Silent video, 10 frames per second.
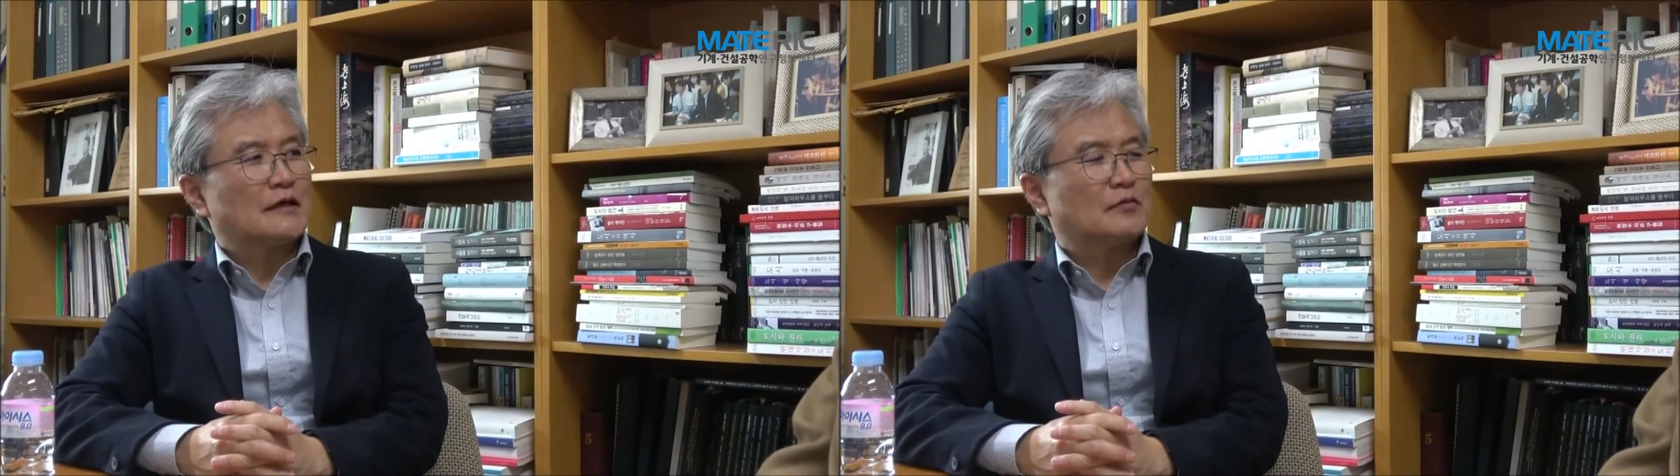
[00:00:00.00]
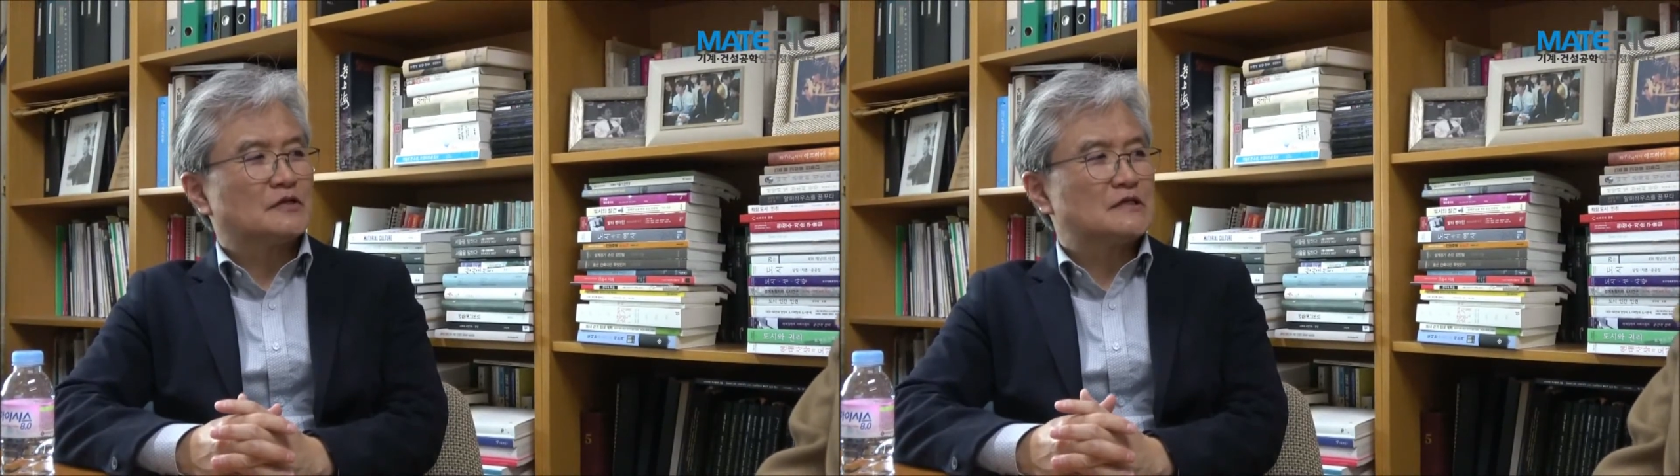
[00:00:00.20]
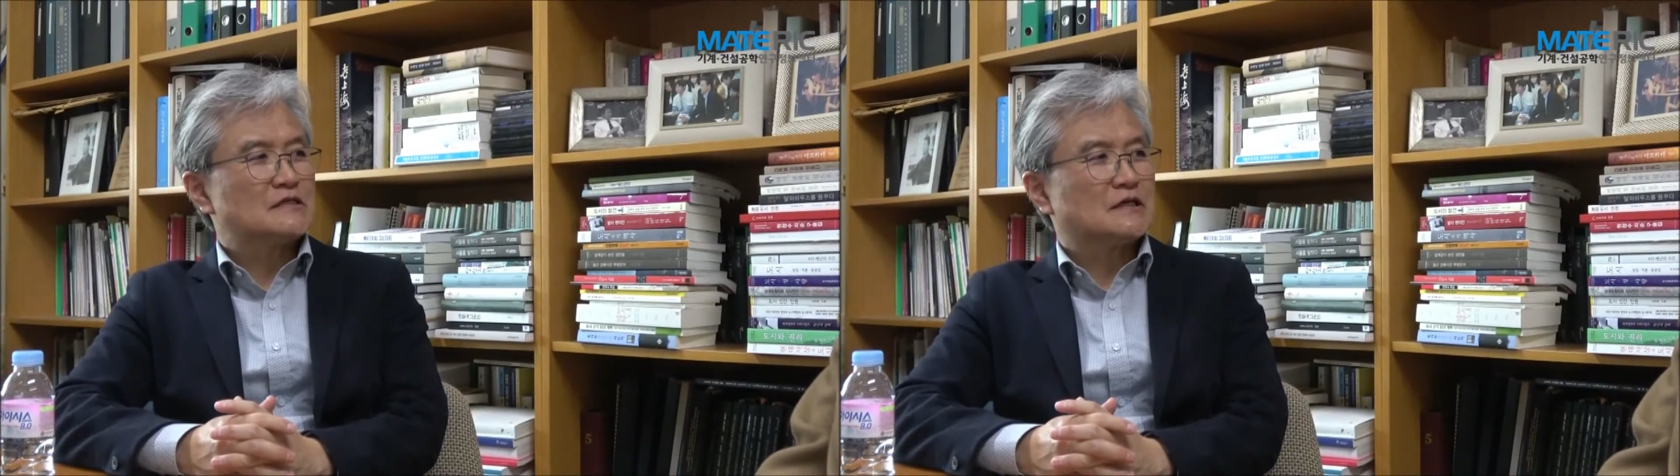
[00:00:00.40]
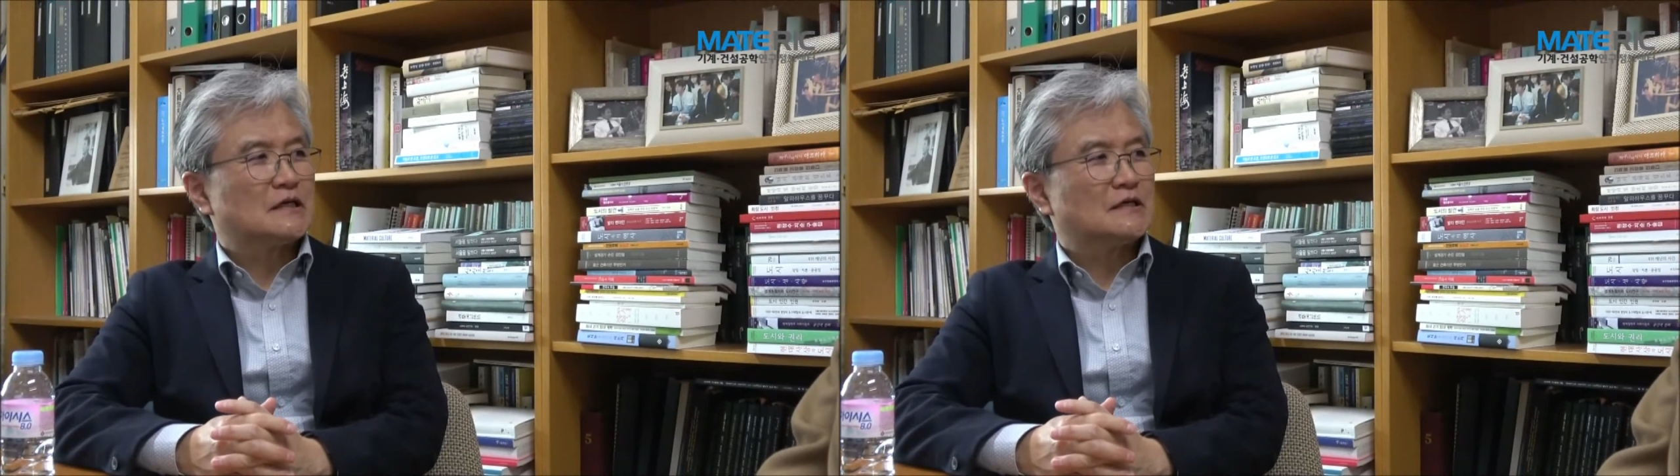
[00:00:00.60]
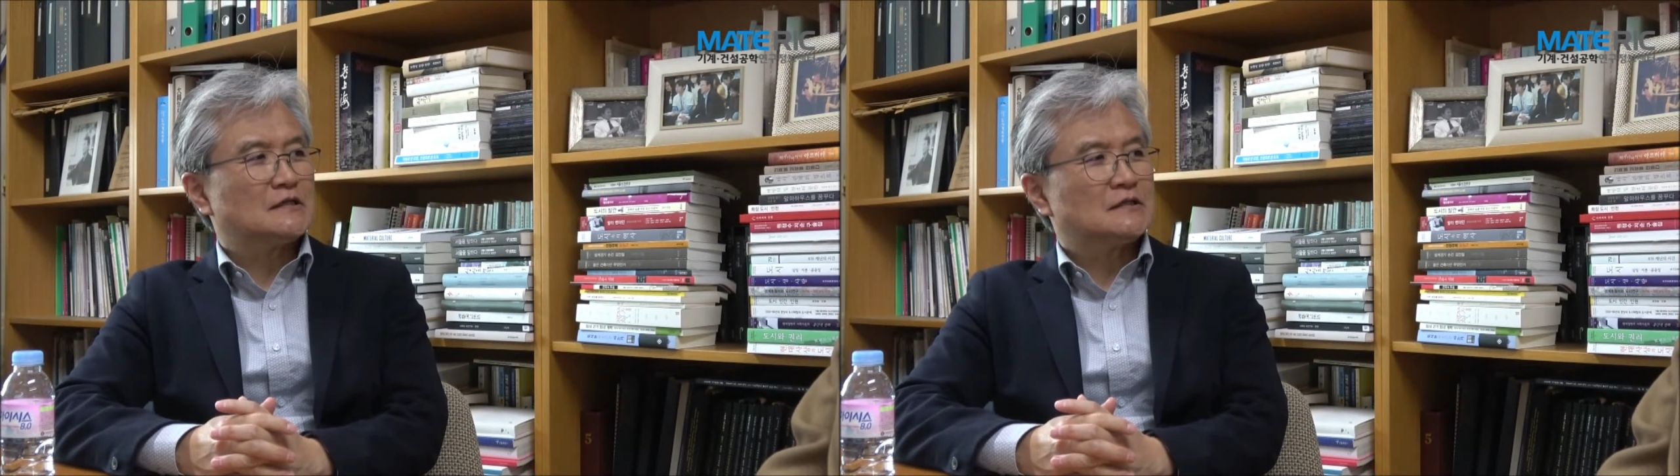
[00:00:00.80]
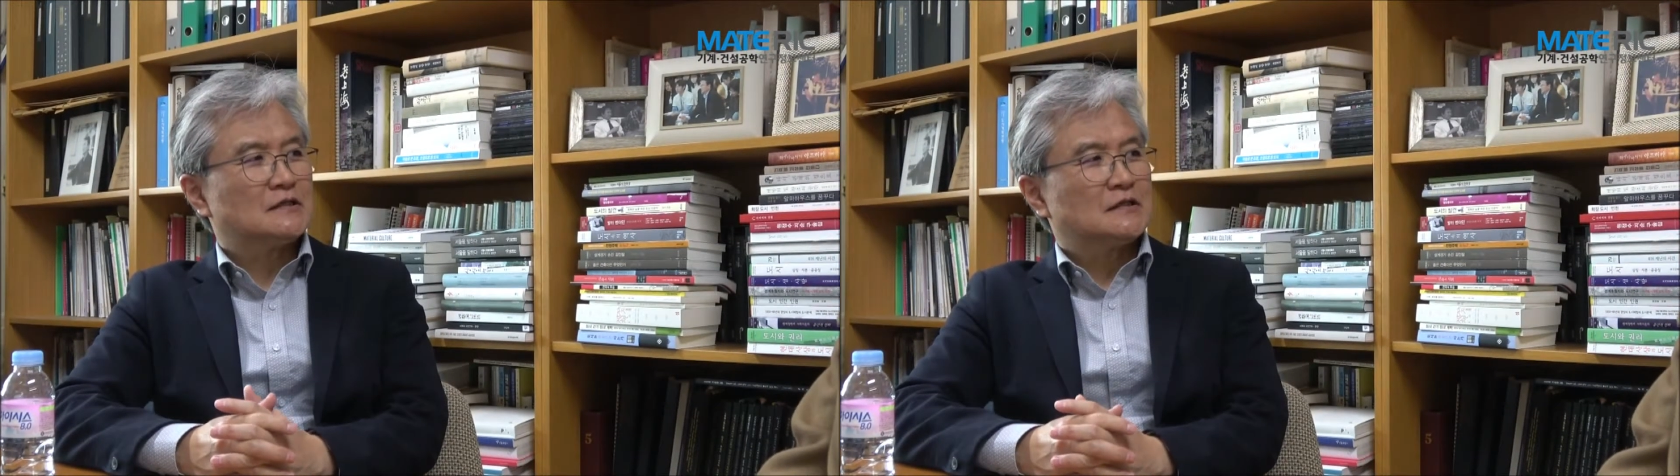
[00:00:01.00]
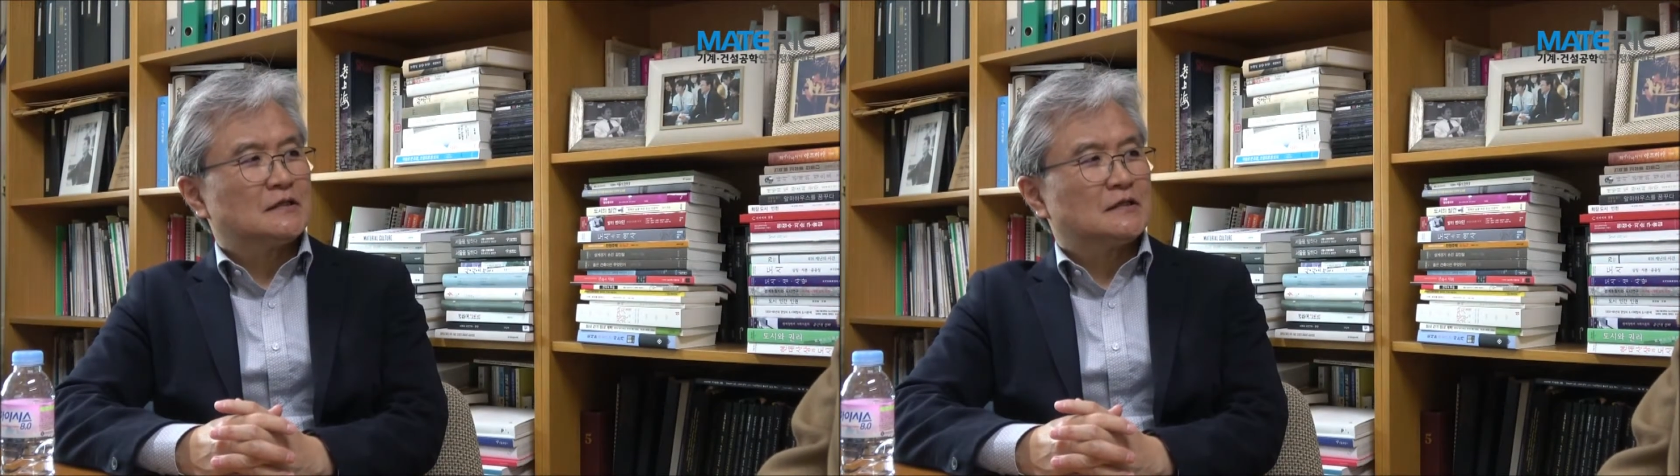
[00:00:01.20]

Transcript: 네. 나머지 네. 시간은